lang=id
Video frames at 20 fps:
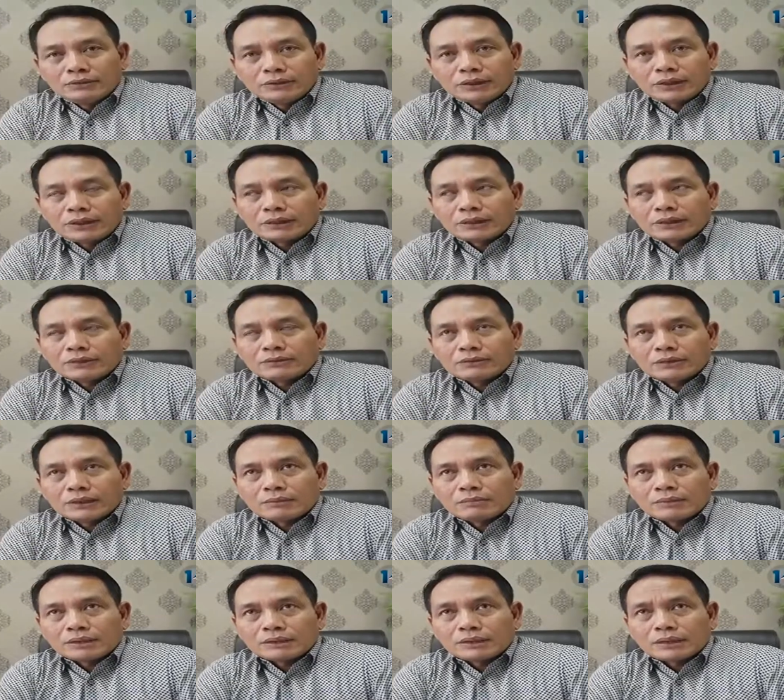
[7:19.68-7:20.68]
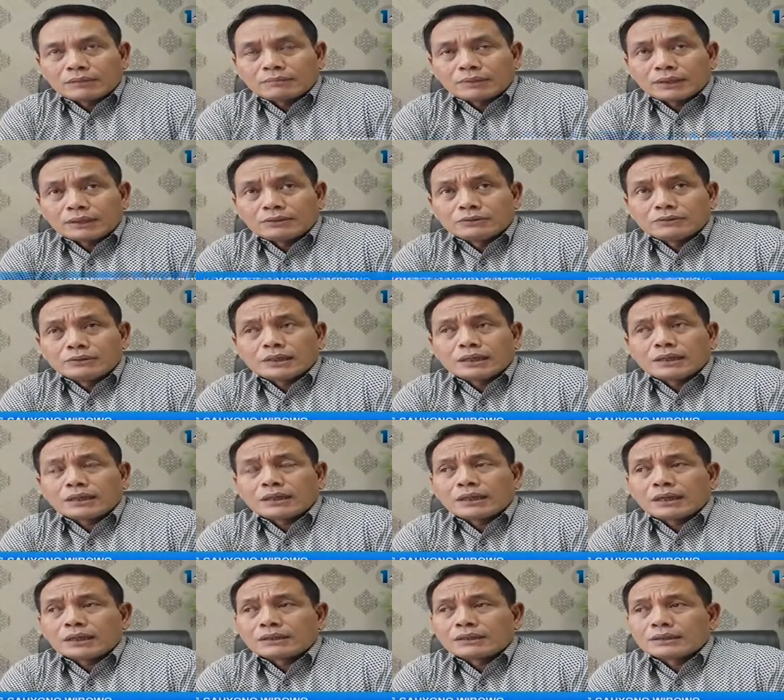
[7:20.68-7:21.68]
juga kita sudah menetapkan juga
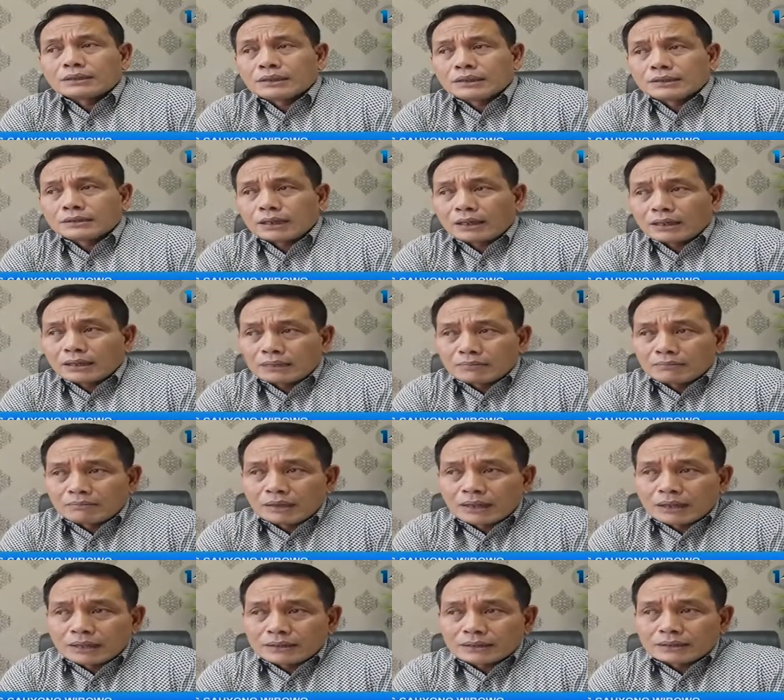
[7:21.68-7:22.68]
ada sekitar 16